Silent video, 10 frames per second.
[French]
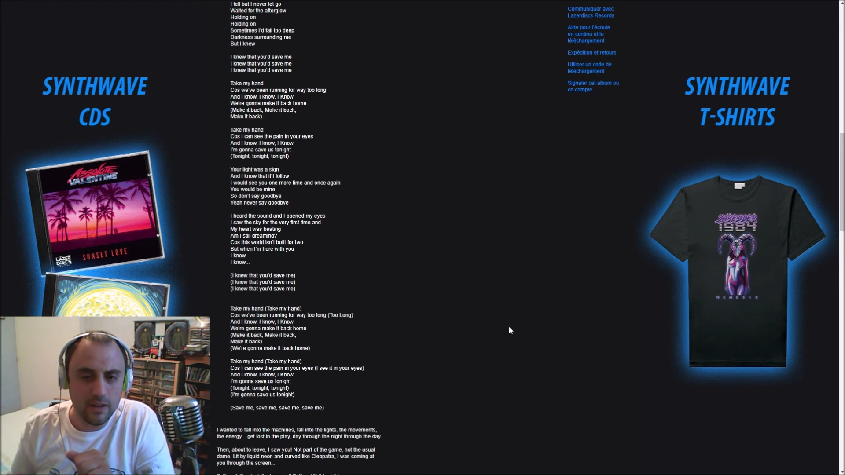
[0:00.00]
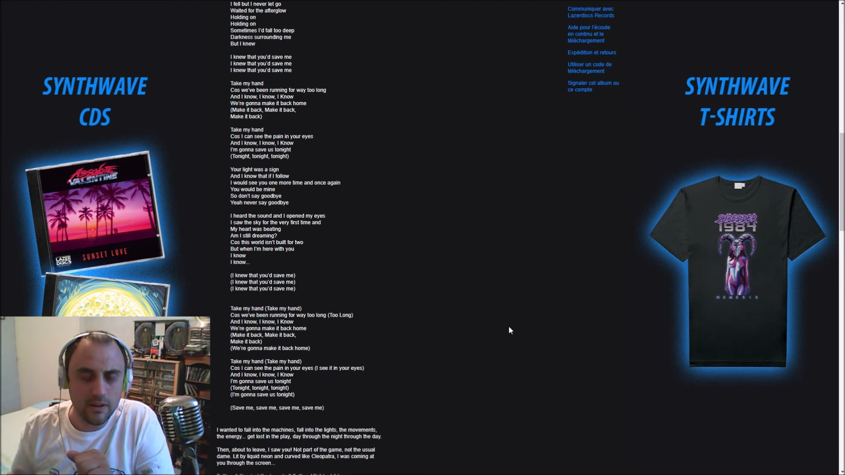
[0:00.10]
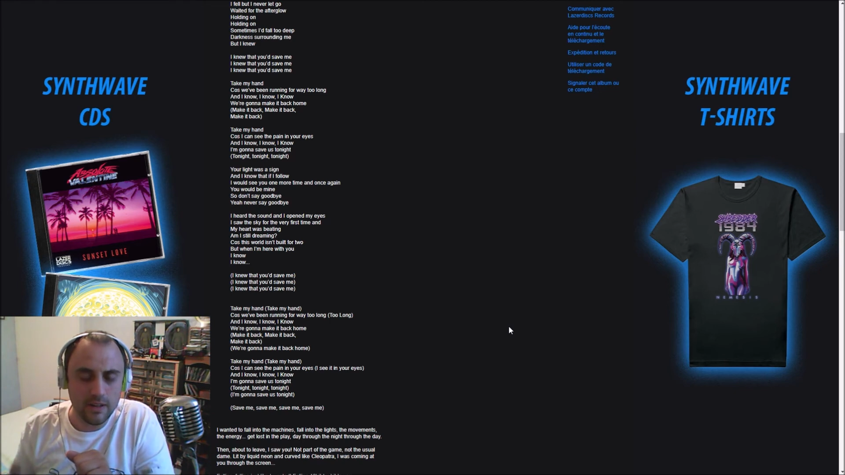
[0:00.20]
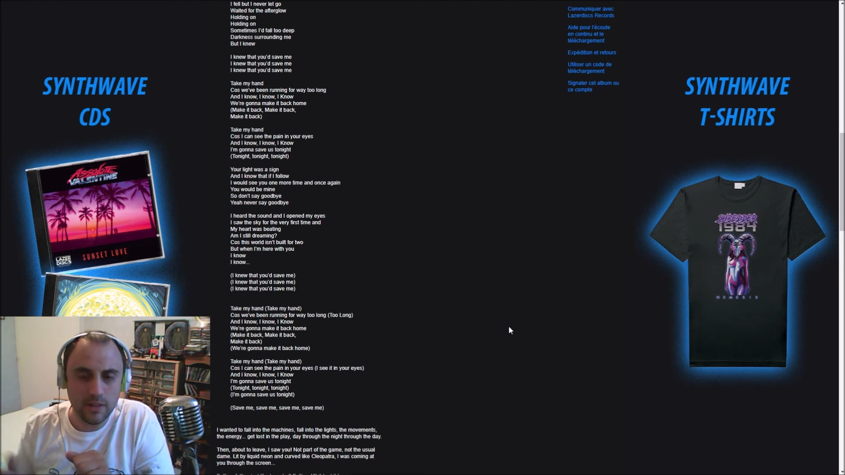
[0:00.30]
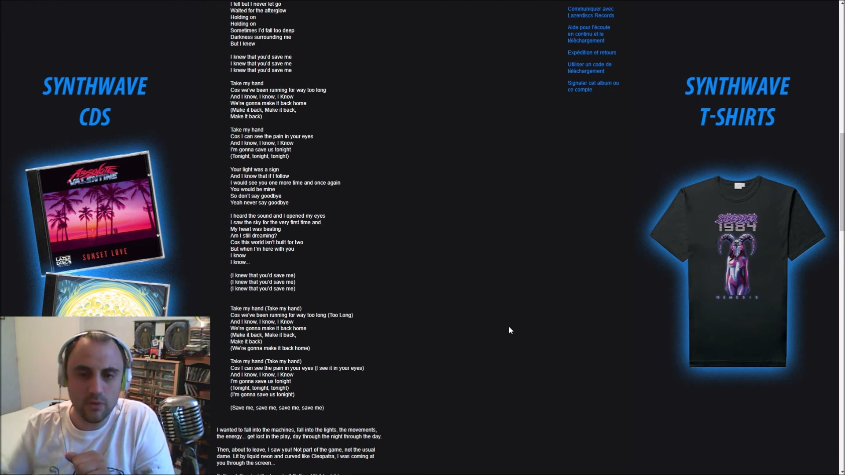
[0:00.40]

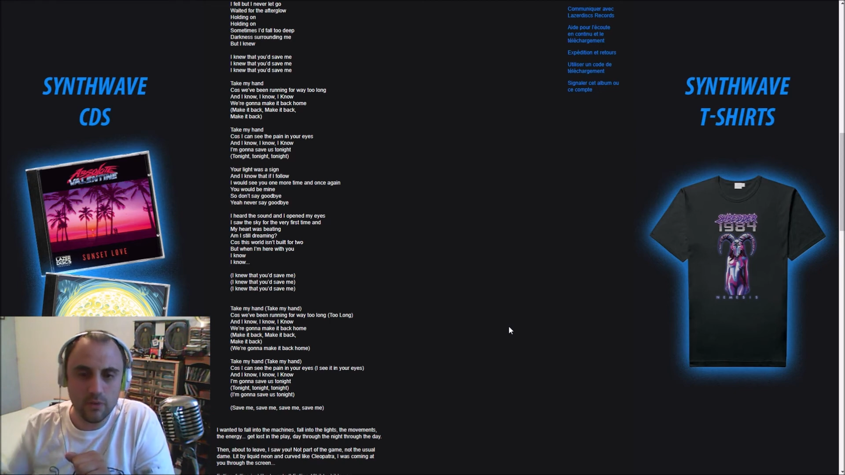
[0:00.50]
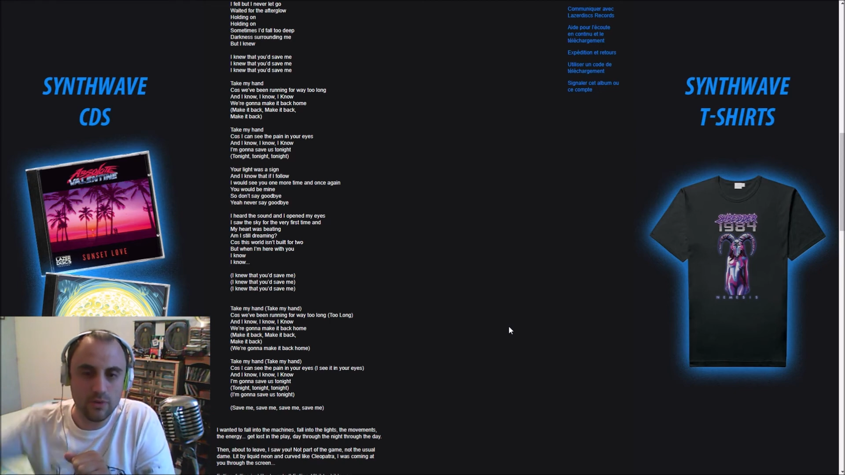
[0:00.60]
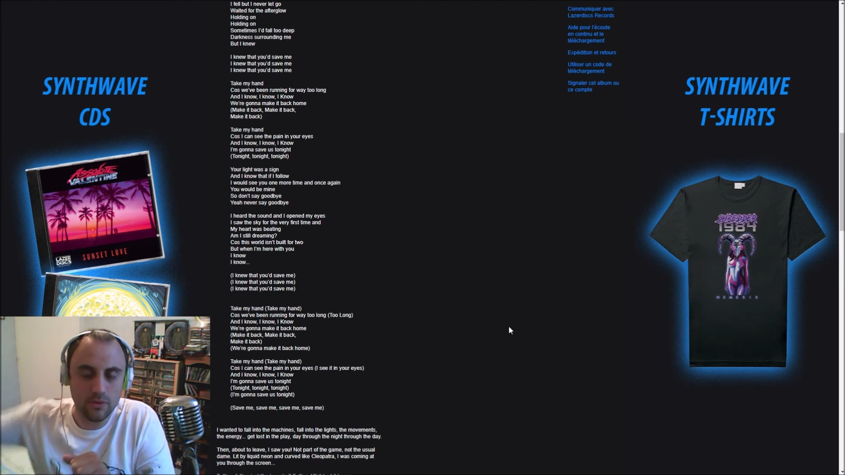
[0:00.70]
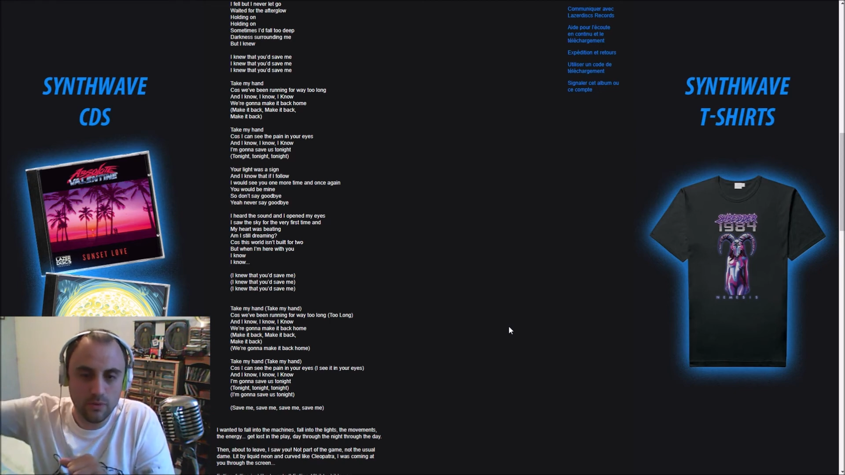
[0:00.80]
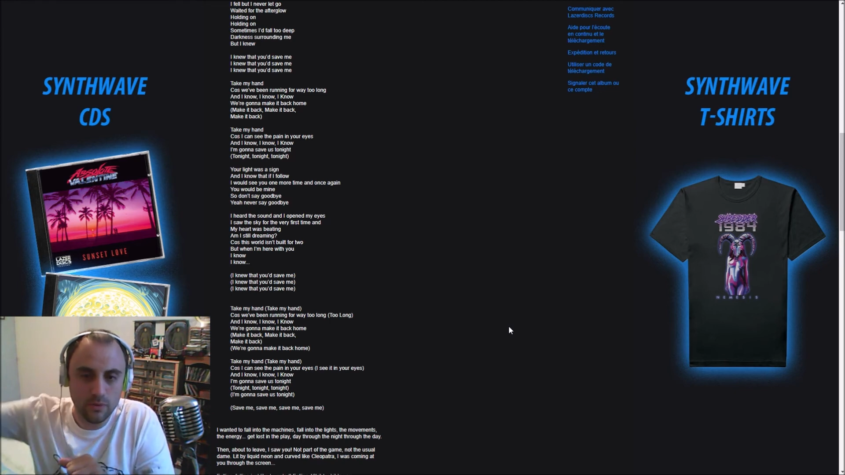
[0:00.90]

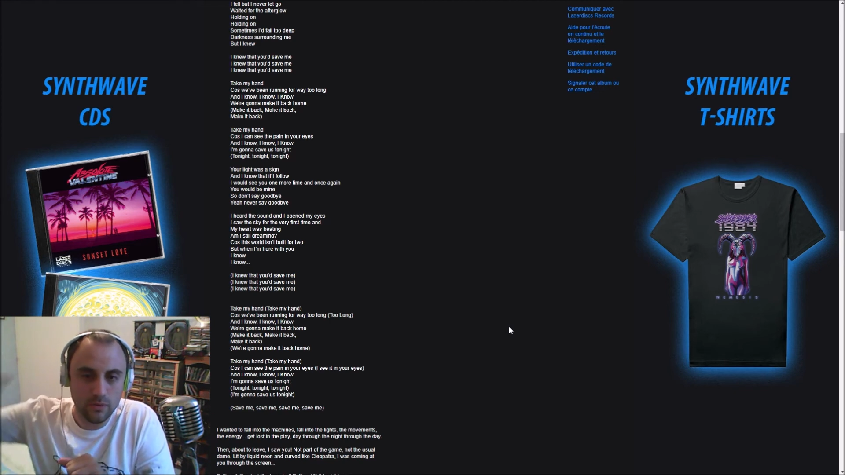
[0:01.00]
l'introduction